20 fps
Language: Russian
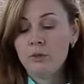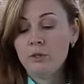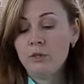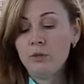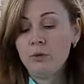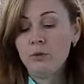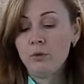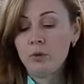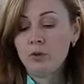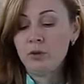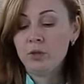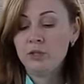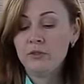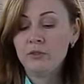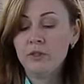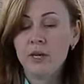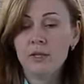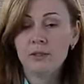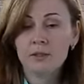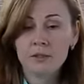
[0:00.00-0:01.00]
длиной до
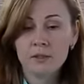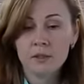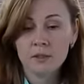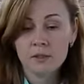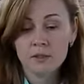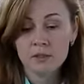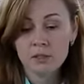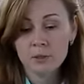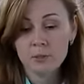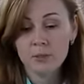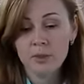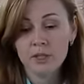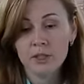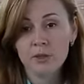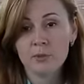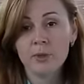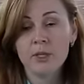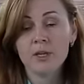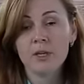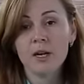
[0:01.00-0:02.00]
12
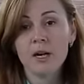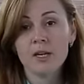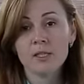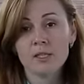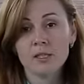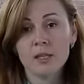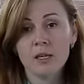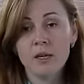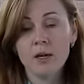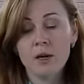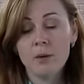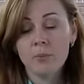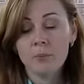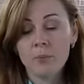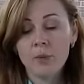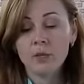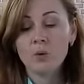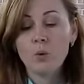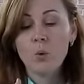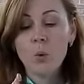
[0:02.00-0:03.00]
сантиметров. Прекрасно
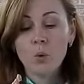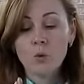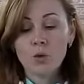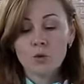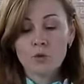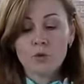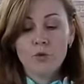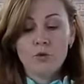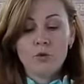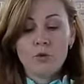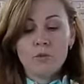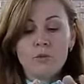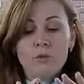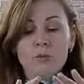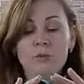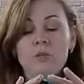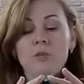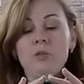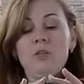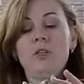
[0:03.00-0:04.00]
отходят
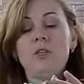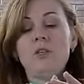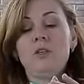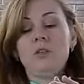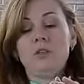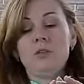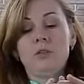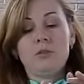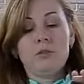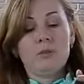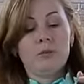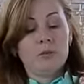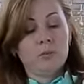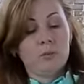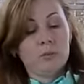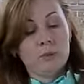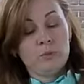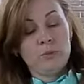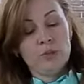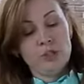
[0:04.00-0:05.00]
и
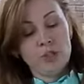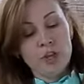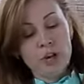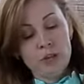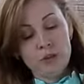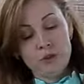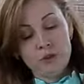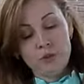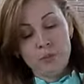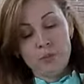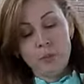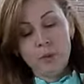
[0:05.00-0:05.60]
помещаются в